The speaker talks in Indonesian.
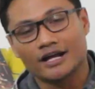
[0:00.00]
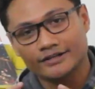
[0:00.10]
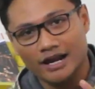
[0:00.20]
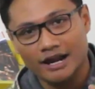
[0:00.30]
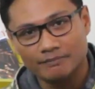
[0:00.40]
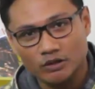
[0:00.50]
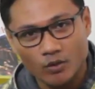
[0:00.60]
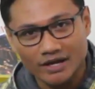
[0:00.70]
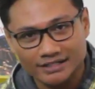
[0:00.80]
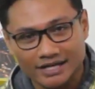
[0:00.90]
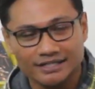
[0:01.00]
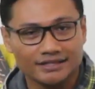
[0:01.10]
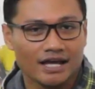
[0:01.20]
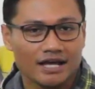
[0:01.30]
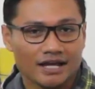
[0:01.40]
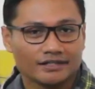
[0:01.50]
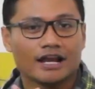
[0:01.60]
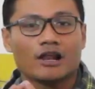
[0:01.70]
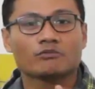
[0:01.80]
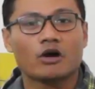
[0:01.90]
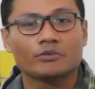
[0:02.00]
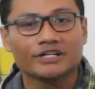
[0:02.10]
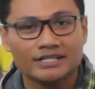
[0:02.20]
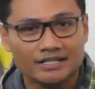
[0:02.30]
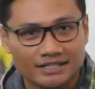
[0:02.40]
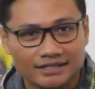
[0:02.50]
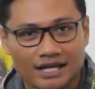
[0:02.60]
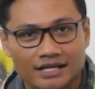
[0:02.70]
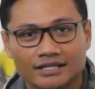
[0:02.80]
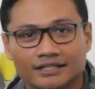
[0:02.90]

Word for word: dalam keluarga kita, dalam komunitas kita,